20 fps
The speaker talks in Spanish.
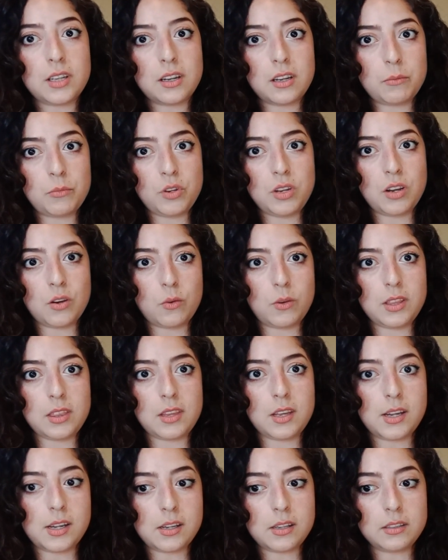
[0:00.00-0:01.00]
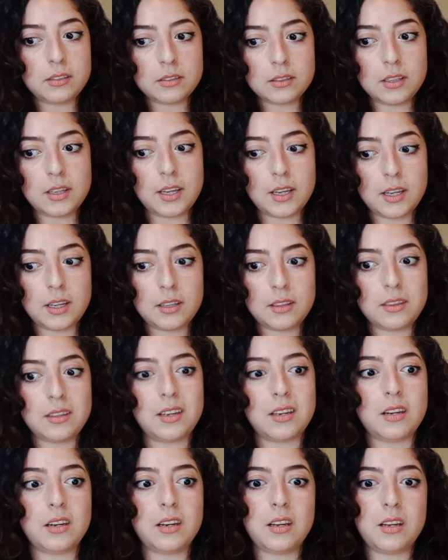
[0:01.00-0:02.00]
tengan muy en cuenta que
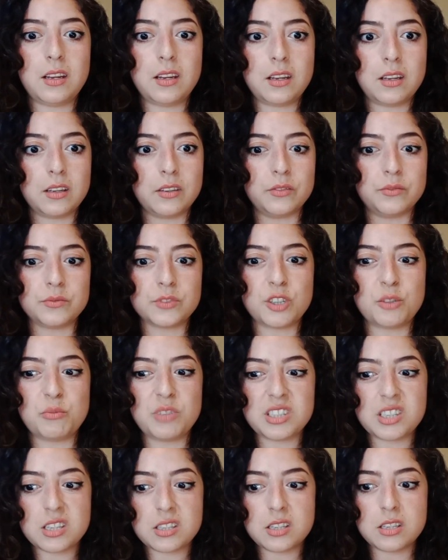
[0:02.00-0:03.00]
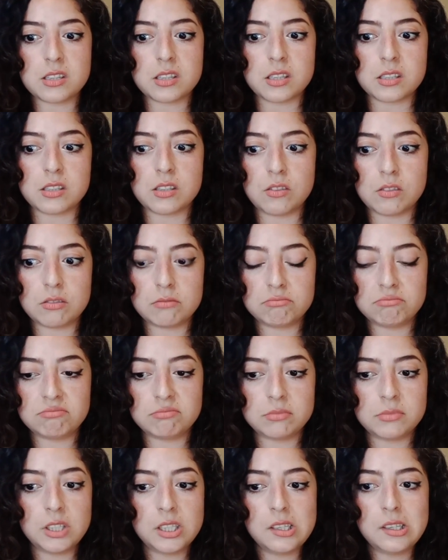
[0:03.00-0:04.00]
tiene como esa
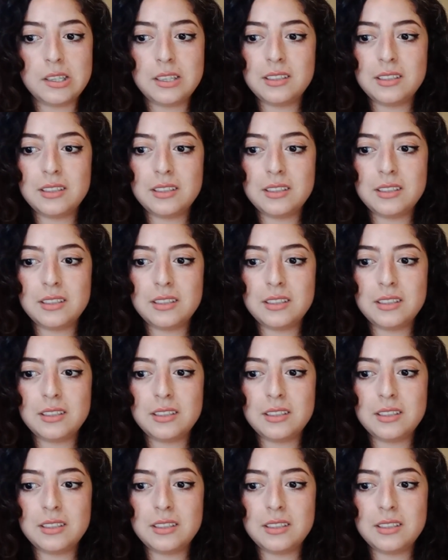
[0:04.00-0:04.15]
sensación